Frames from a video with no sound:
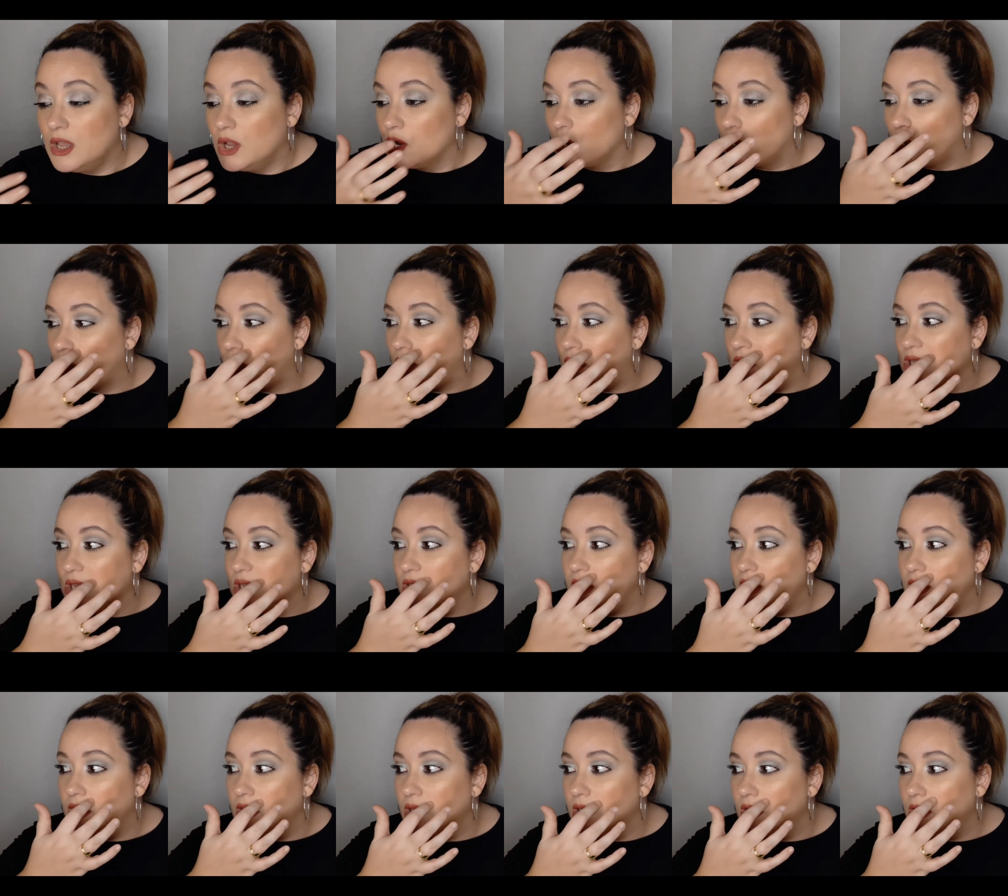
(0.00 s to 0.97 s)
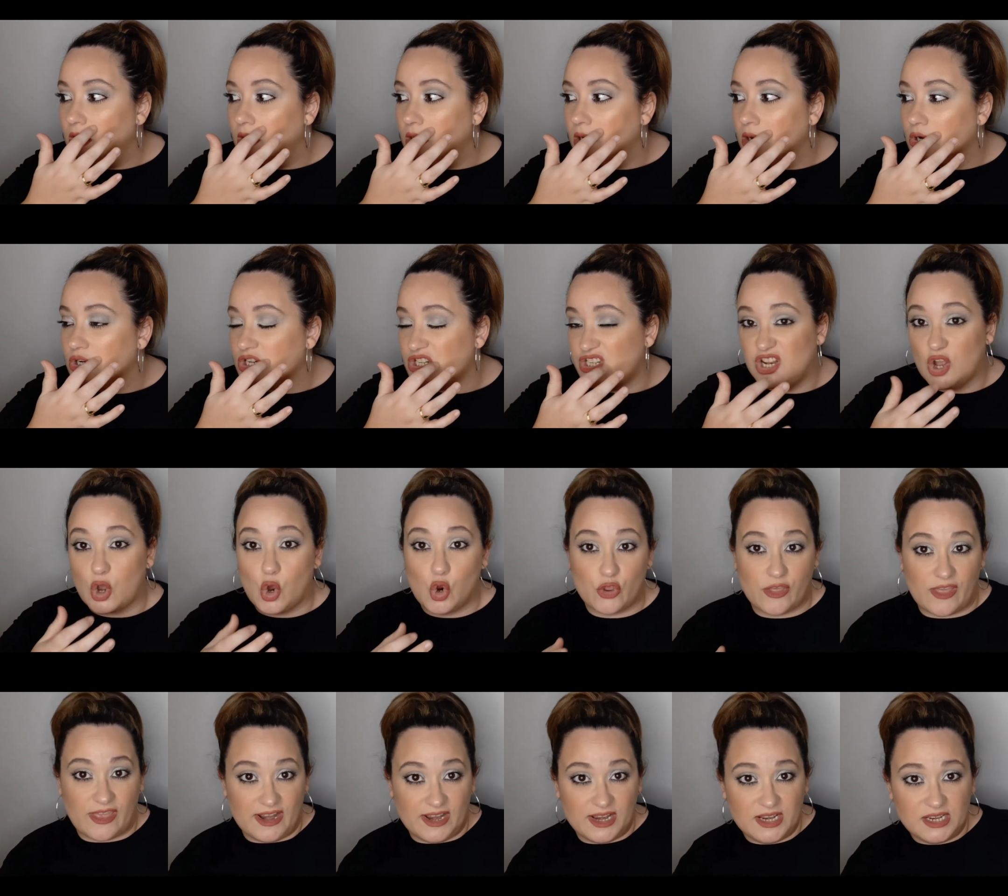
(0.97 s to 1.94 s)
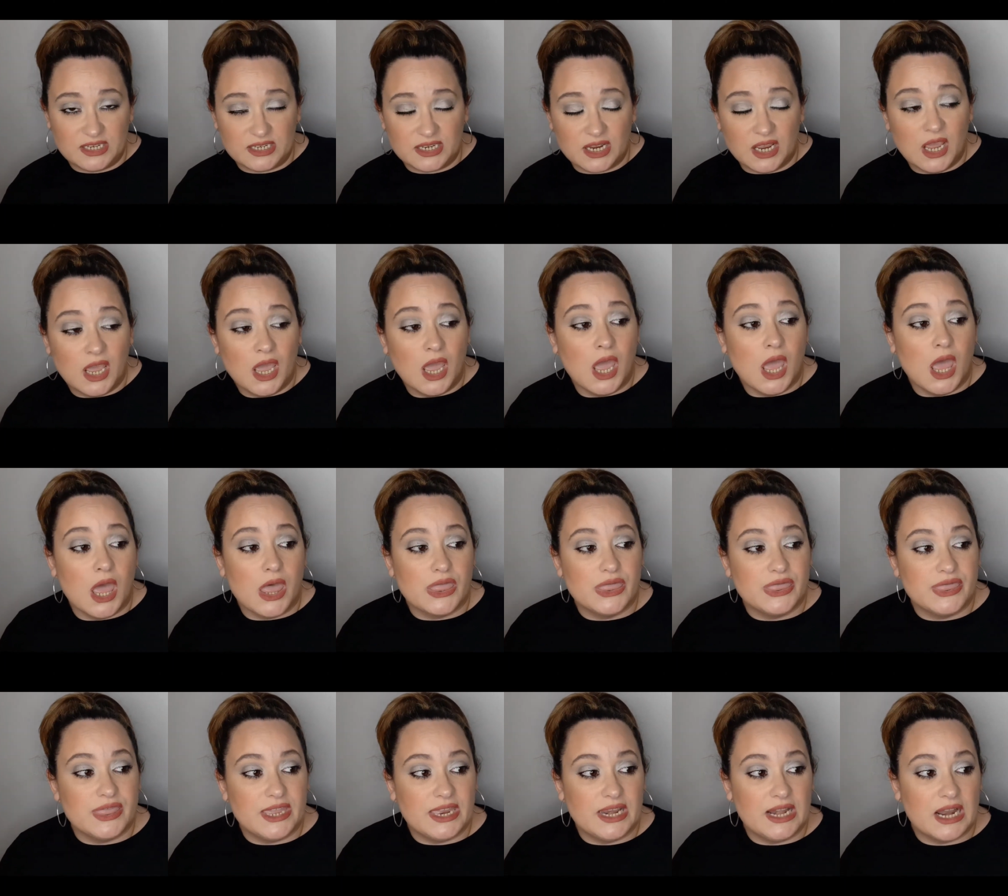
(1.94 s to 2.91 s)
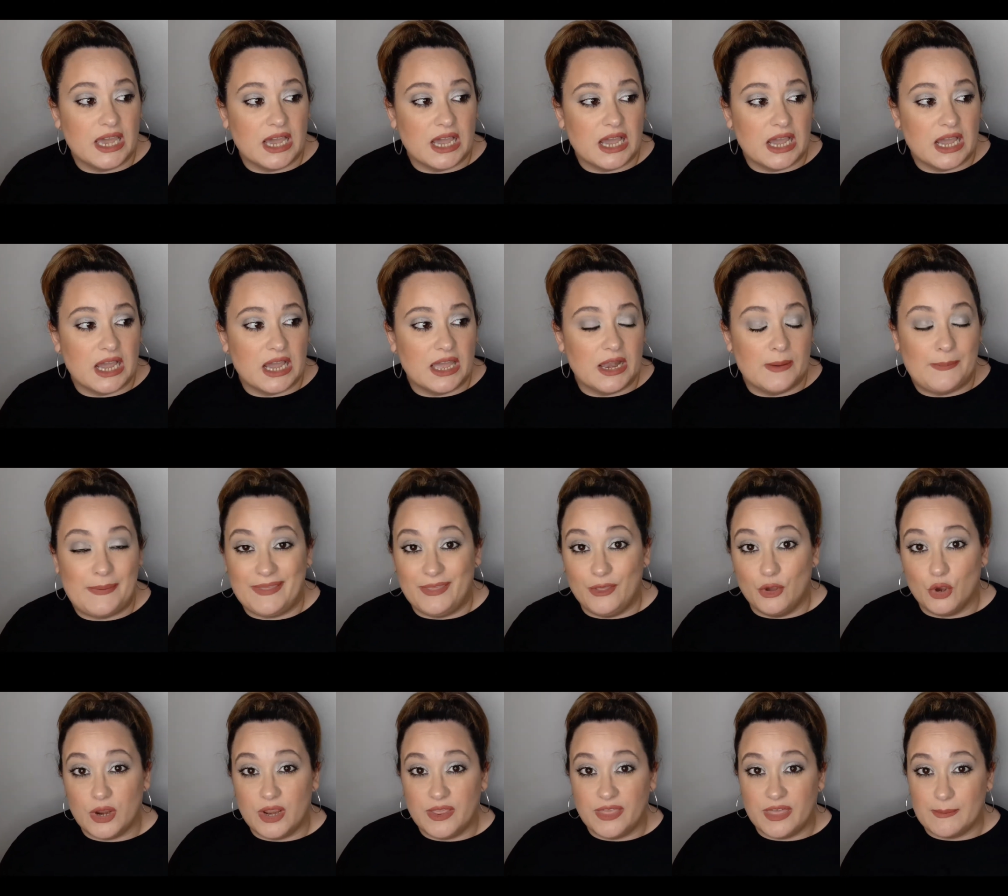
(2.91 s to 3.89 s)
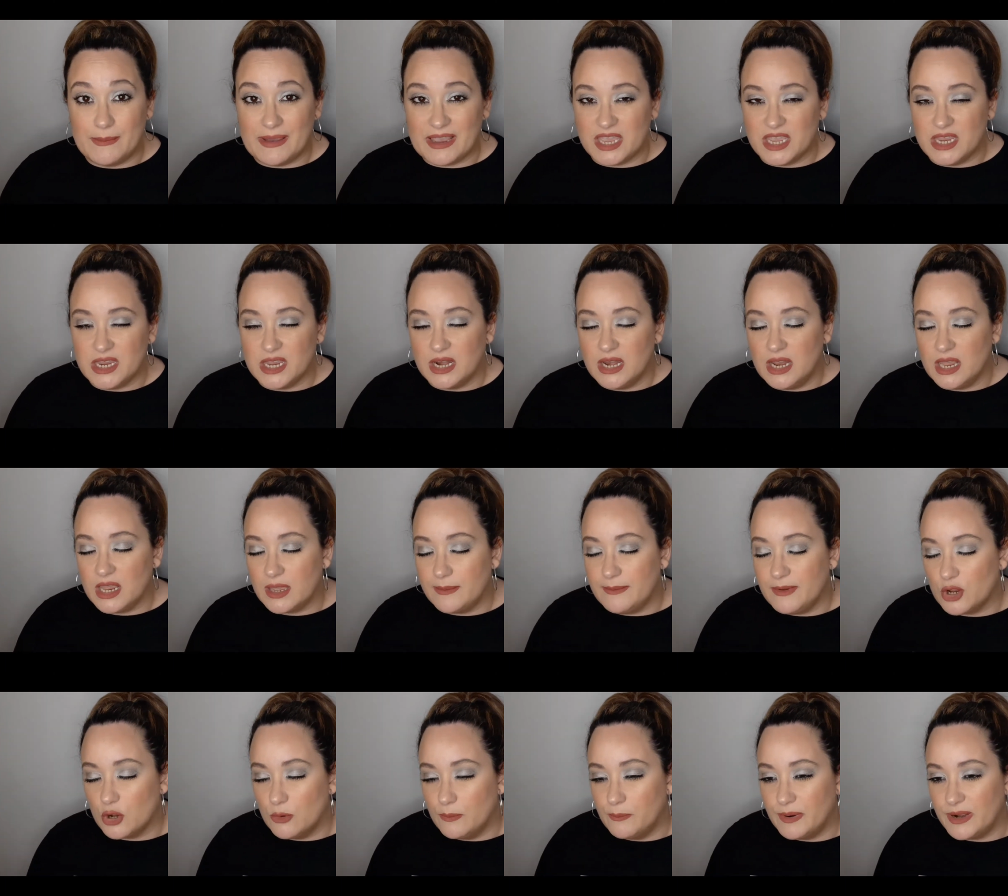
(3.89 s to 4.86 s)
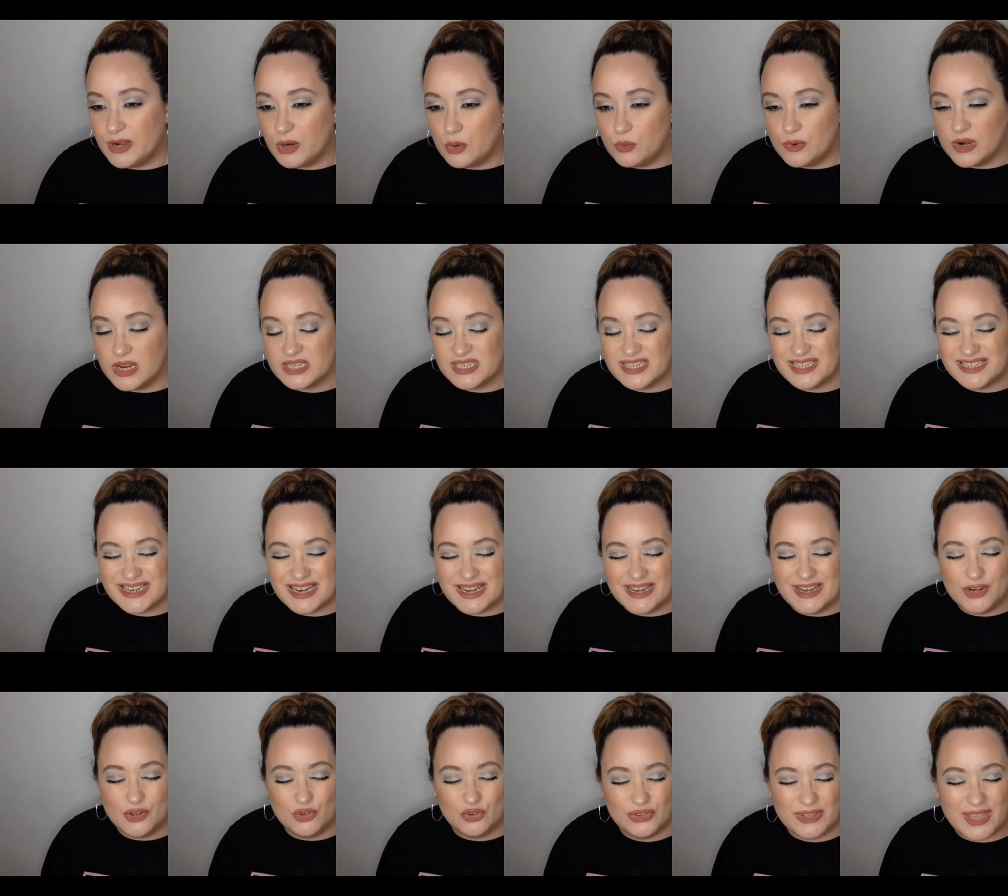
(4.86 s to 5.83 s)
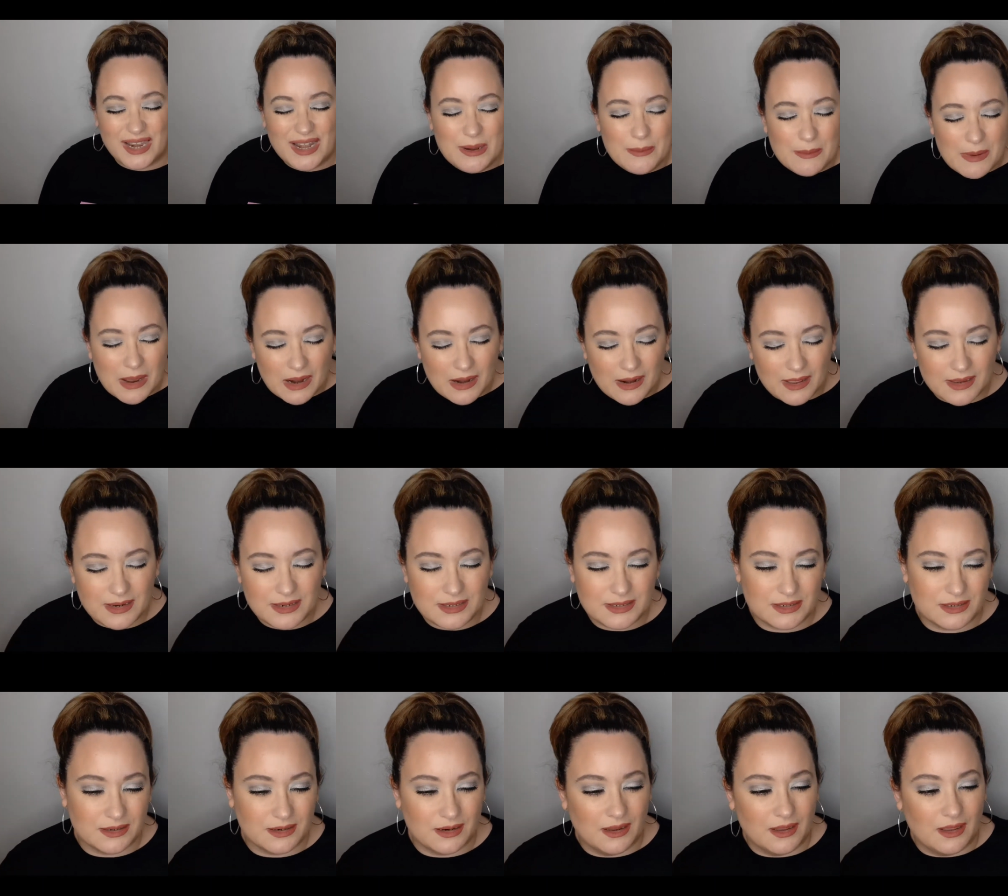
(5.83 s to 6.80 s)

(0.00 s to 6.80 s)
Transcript: Cogí, no sé si os acordaréis, del pedido que hice a que me compré unas y salieron tan malas,